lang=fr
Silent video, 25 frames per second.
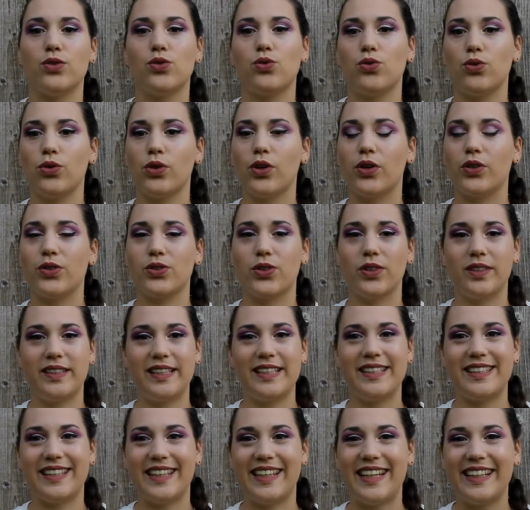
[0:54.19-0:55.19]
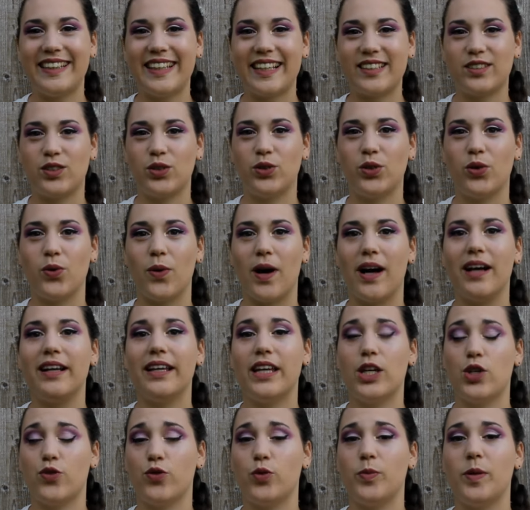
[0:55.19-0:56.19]
sur ce que disent les textes de loi
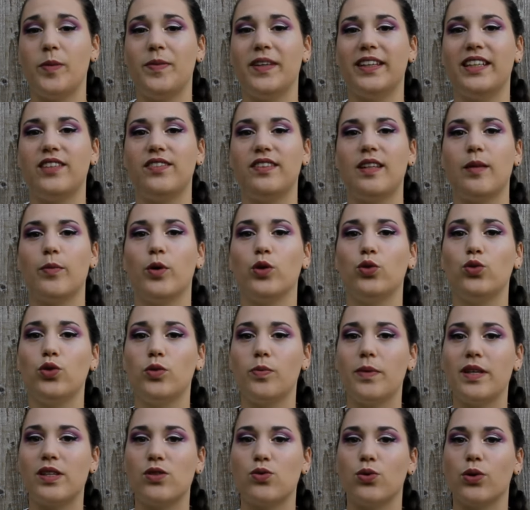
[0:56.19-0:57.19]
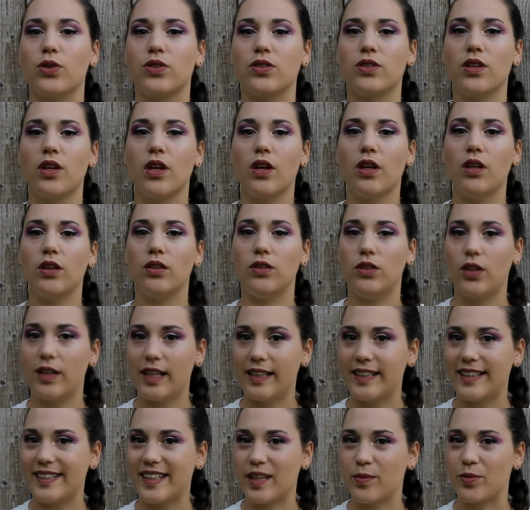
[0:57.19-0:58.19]
et je vous mets bien évidemment toutes mes sources dans
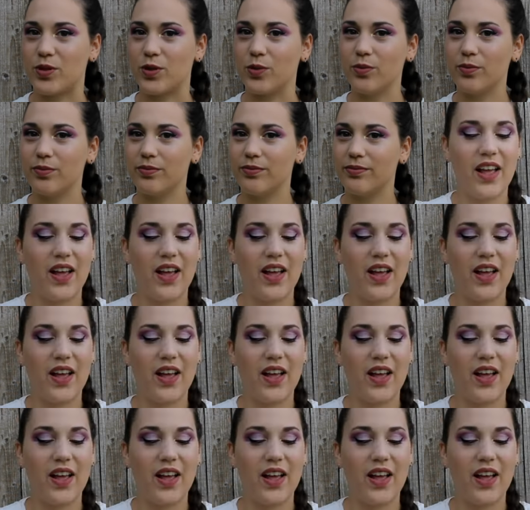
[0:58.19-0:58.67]
la description.